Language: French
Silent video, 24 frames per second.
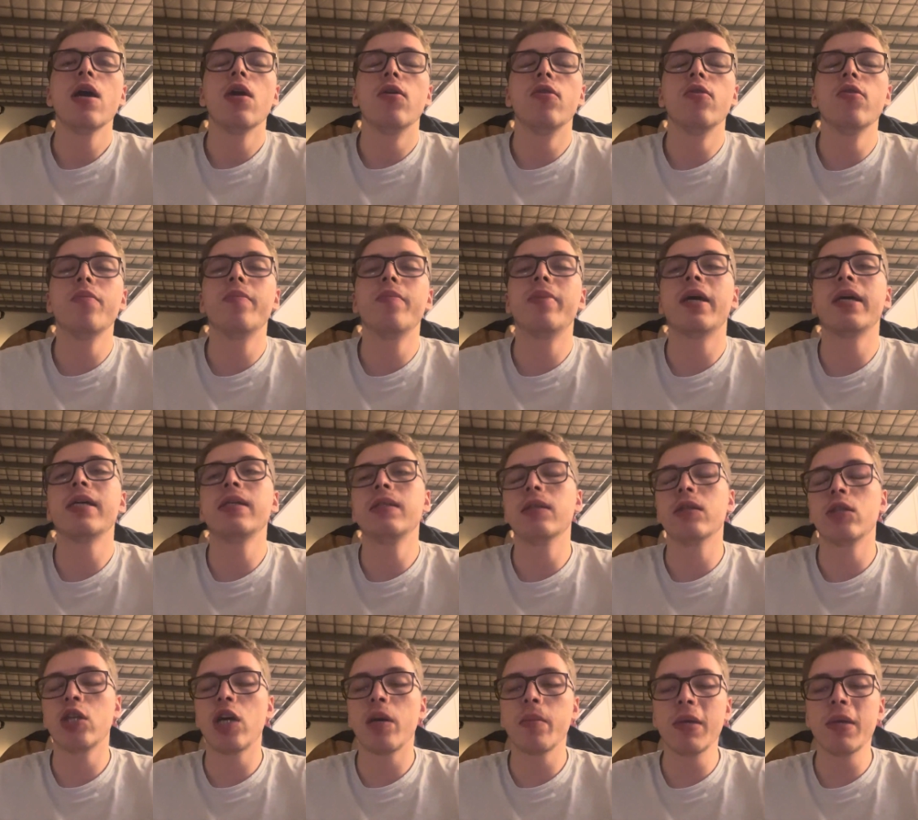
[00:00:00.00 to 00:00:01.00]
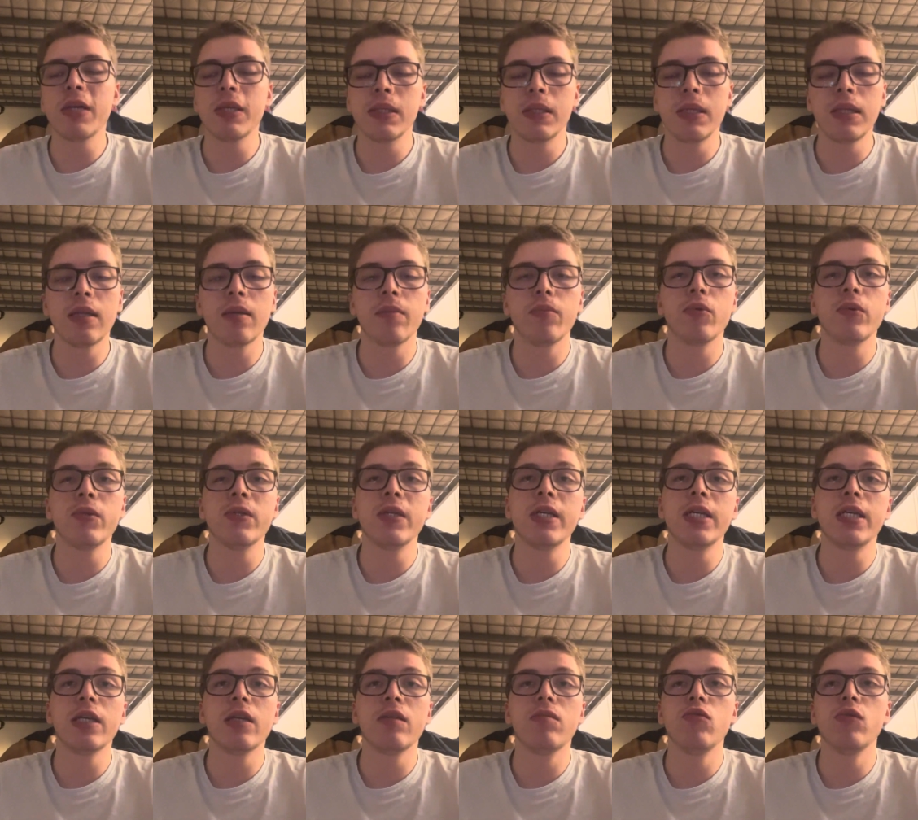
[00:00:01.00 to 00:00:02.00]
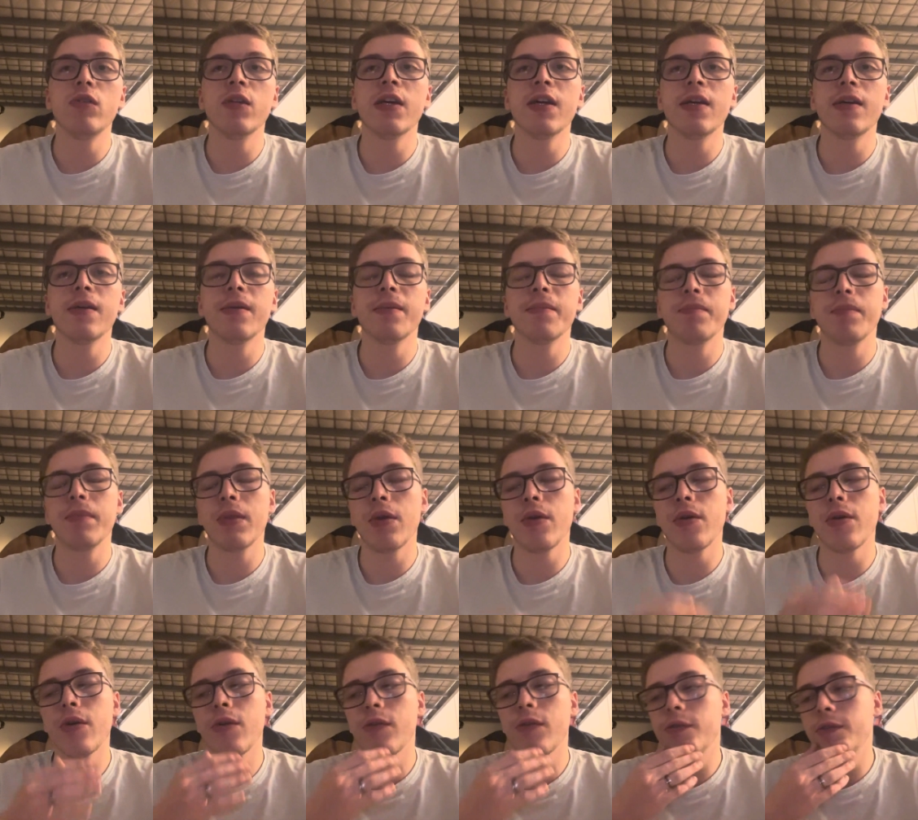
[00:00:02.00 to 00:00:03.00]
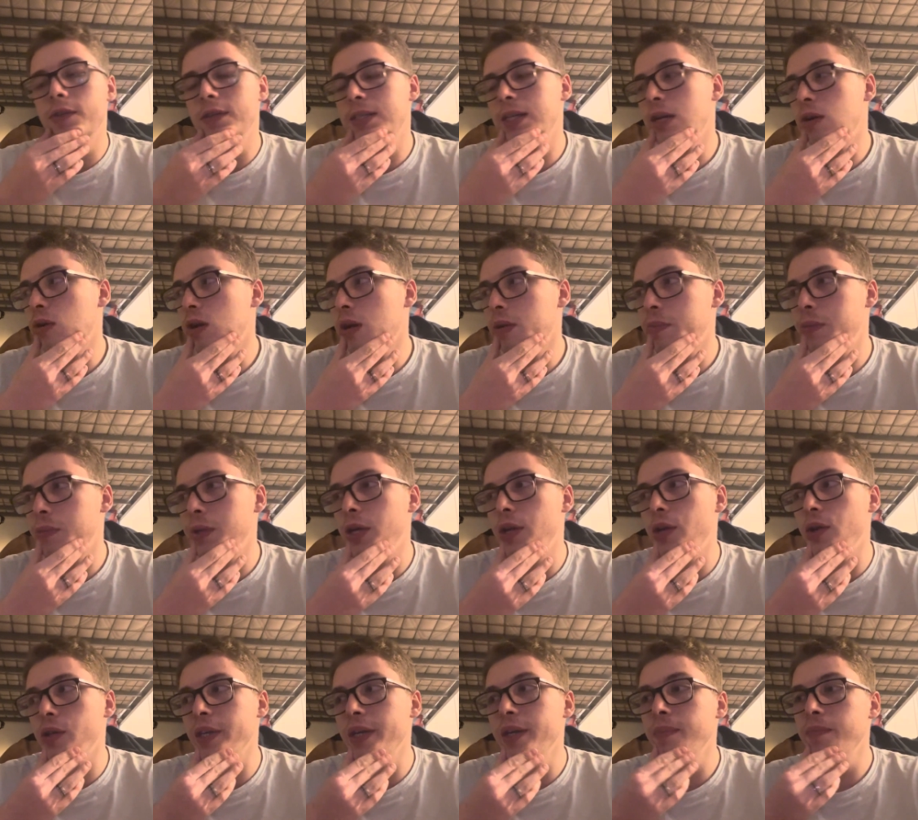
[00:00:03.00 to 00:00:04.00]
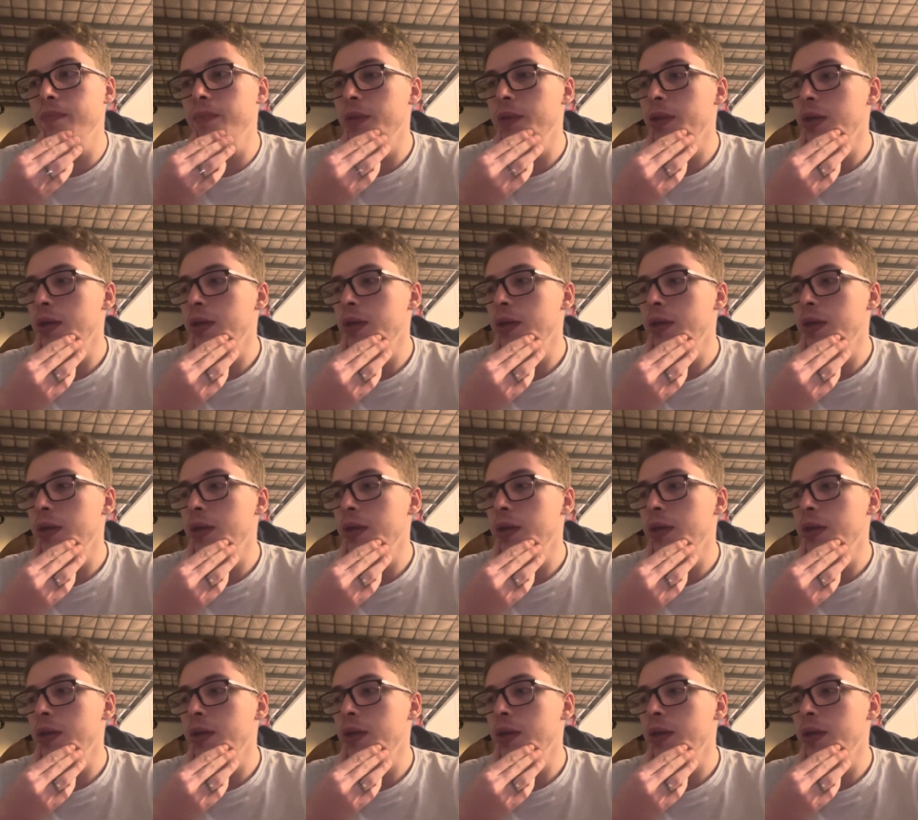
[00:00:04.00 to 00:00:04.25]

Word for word: Le Paris Saint-Germain s'est imposé 4 buts à 1 euh, face à l'Olympique lyonnais.